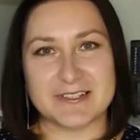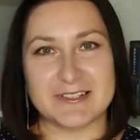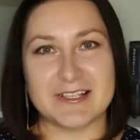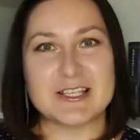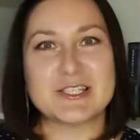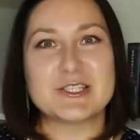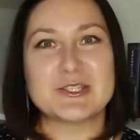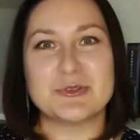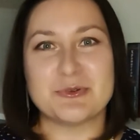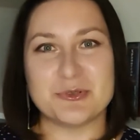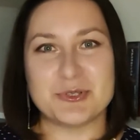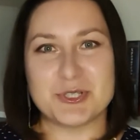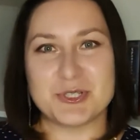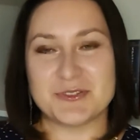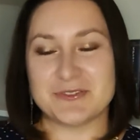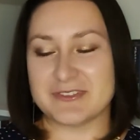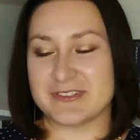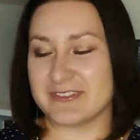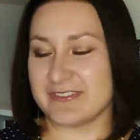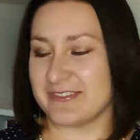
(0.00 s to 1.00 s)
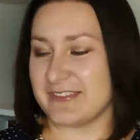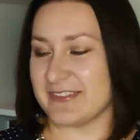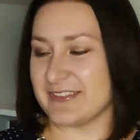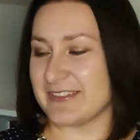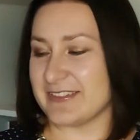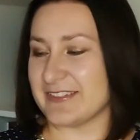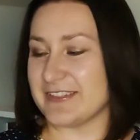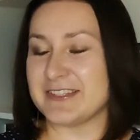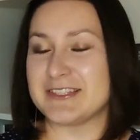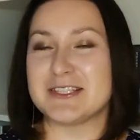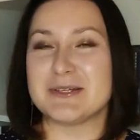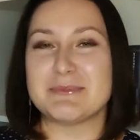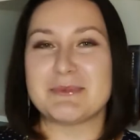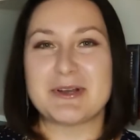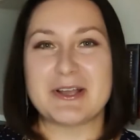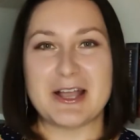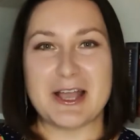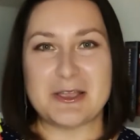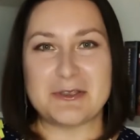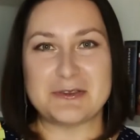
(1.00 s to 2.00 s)
настойчиво, так сказать,
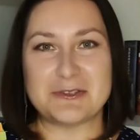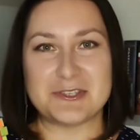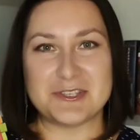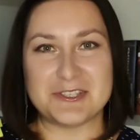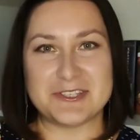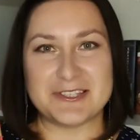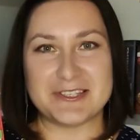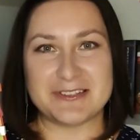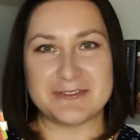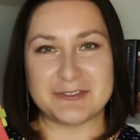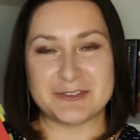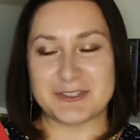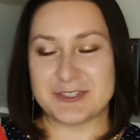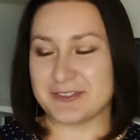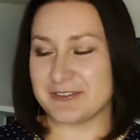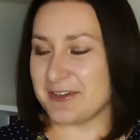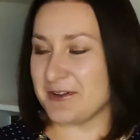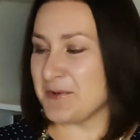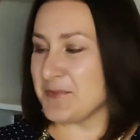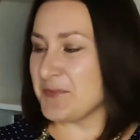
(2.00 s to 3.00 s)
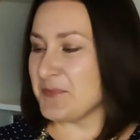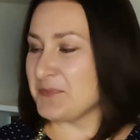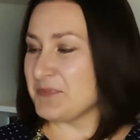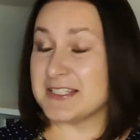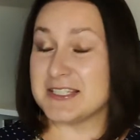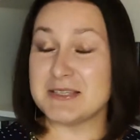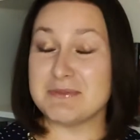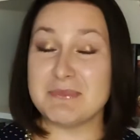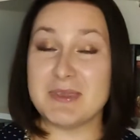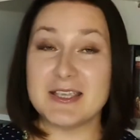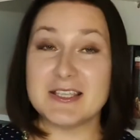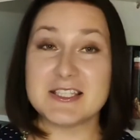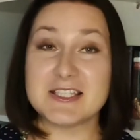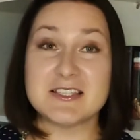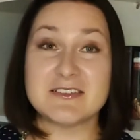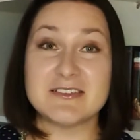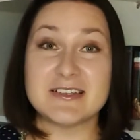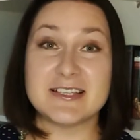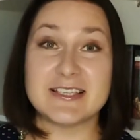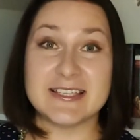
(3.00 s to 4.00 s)
домогающийся вот этого
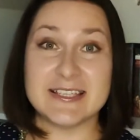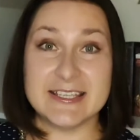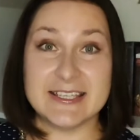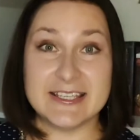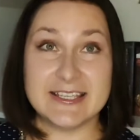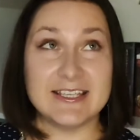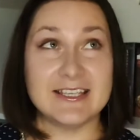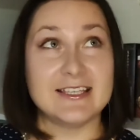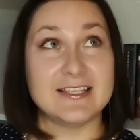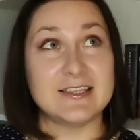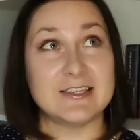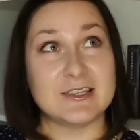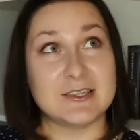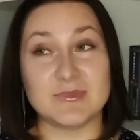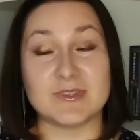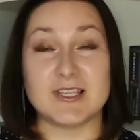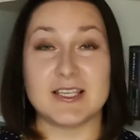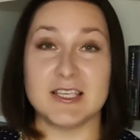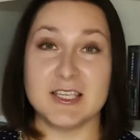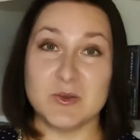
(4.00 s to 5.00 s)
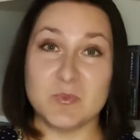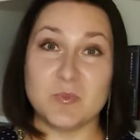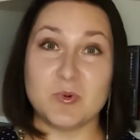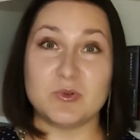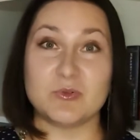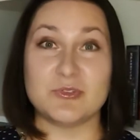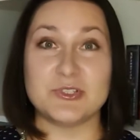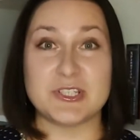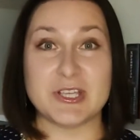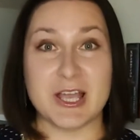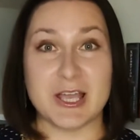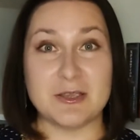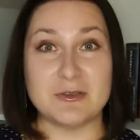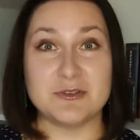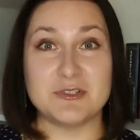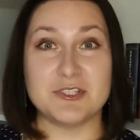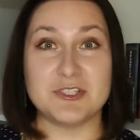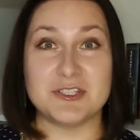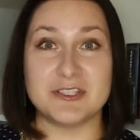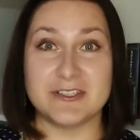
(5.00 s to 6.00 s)
семейства и так и
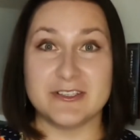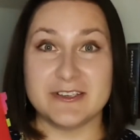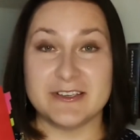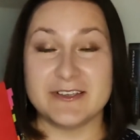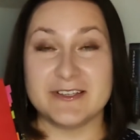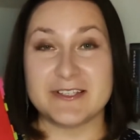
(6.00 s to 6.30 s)
получающий